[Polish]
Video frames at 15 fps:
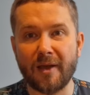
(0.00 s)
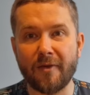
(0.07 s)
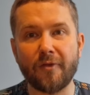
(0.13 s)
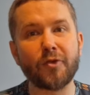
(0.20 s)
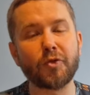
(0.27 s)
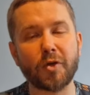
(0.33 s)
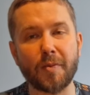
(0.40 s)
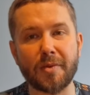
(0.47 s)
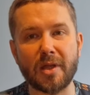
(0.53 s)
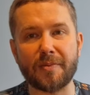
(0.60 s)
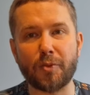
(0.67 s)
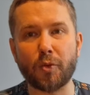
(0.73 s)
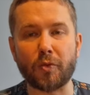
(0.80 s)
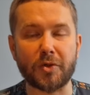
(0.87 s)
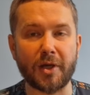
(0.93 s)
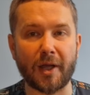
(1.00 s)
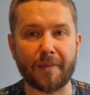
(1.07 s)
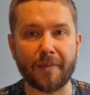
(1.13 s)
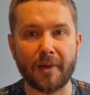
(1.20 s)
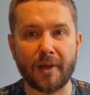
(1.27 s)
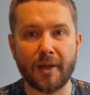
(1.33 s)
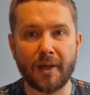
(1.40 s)
w którym zespół
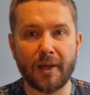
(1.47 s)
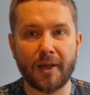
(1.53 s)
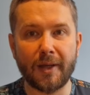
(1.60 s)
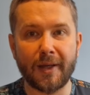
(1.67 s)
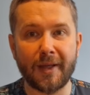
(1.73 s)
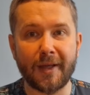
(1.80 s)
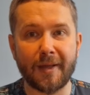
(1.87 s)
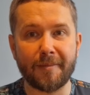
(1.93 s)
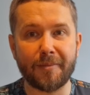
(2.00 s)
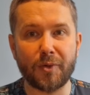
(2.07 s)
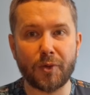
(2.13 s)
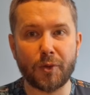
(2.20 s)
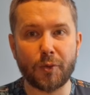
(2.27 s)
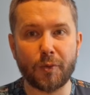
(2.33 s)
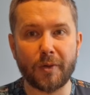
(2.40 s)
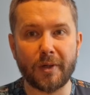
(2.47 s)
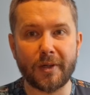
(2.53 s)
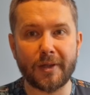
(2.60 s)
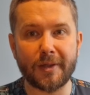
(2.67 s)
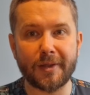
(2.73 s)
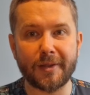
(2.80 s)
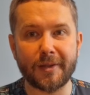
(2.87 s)
Jam był
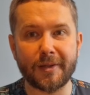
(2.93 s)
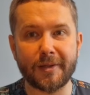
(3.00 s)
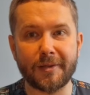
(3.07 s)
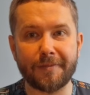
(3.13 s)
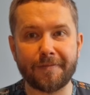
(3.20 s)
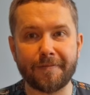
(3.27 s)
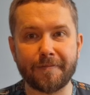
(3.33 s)
yy,